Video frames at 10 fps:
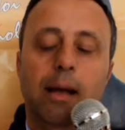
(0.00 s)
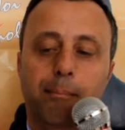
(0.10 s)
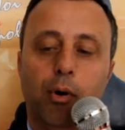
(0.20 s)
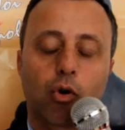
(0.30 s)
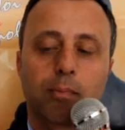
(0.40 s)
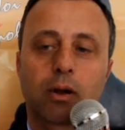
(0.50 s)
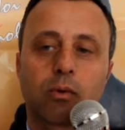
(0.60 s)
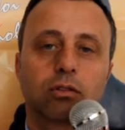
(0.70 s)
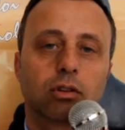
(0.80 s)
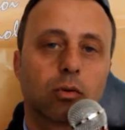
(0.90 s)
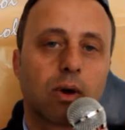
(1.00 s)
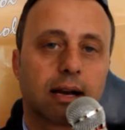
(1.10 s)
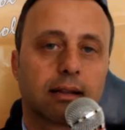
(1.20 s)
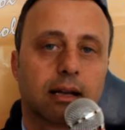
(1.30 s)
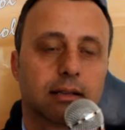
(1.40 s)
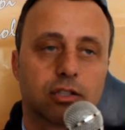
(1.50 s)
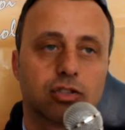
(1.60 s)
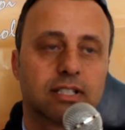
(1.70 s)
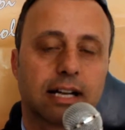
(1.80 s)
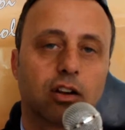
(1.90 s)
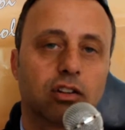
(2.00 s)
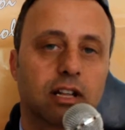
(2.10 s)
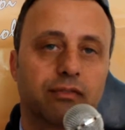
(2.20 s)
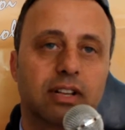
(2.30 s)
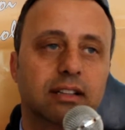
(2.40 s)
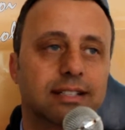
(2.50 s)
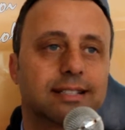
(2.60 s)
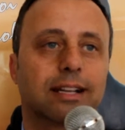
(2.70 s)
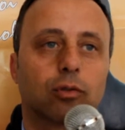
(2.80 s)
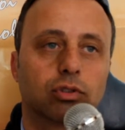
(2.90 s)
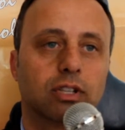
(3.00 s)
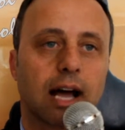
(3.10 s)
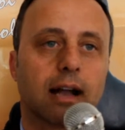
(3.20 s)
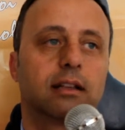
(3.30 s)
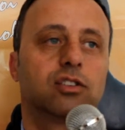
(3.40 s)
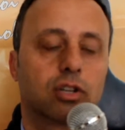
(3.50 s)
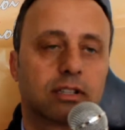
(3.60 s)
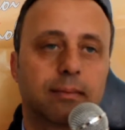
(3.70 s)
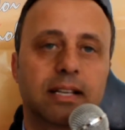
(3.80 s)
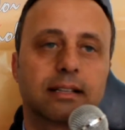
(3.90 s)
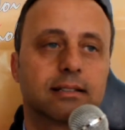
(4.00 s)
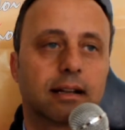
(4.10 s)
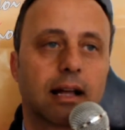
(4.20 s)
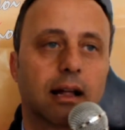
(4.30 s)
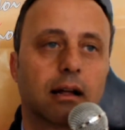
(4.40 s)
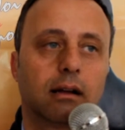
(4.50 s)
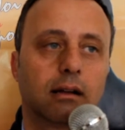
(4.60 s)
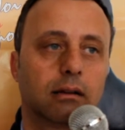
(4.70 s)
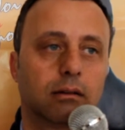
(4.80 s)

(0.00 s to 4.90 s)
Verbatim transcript: Poi per quanto riguarda se ci saranno interventi straordinari, certamente sarà eh,